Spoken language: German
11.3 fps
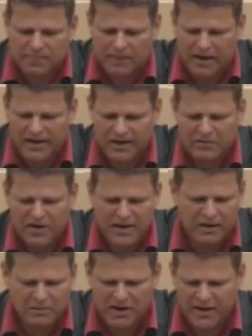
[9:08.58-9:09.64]
einige
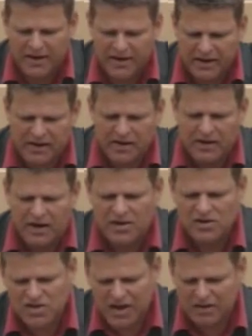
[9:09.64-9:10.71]
wenige Belege,
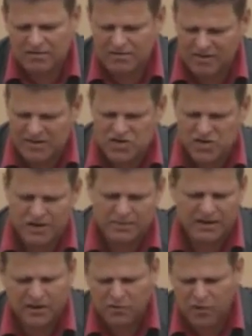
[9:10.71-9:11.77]
anstatt zielstrebig
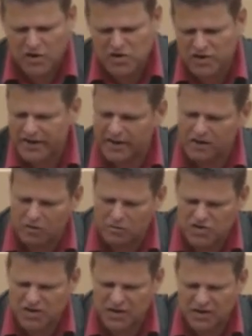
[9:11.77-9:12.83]
den vollständigen
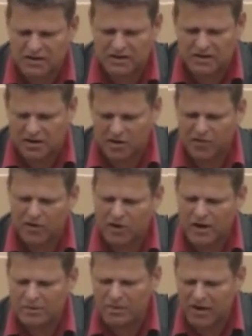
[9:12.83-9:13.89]
Umstieg auf
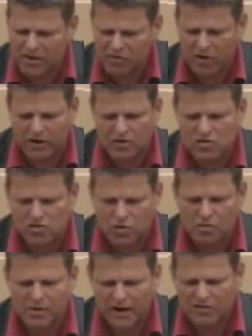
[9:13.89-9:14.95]
erneuerbar erzeugten
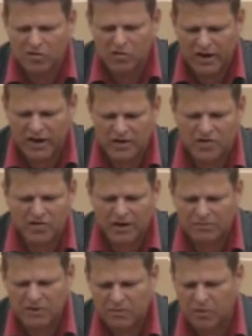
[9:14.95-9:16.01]
Strom anzugehen,
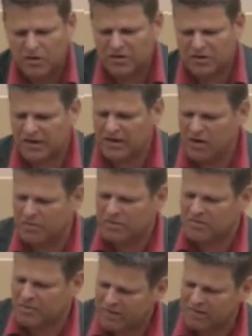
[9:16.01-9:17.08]
strebt die Bundesregierung bis
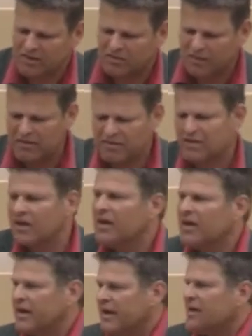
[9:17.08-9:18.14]
2020
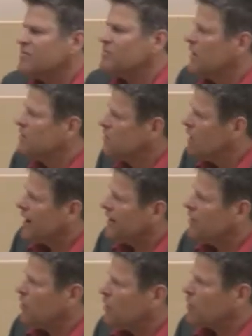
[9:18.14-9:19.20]
erstmal nur
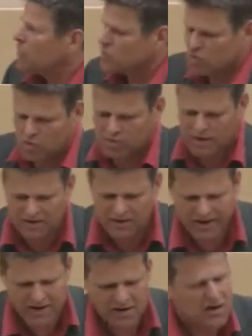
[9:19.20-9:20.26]
einen
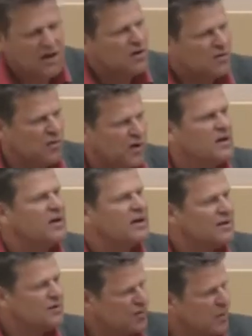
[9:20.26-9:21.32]
Ökostromanteil von
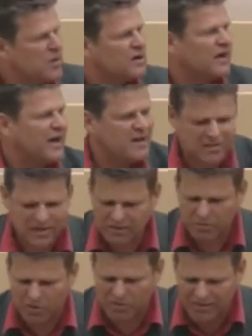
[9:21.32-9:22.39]
35
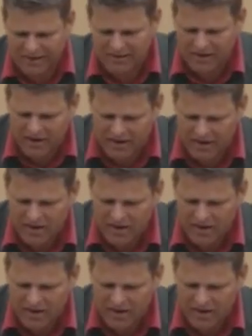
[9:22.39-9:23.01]
Prozent an.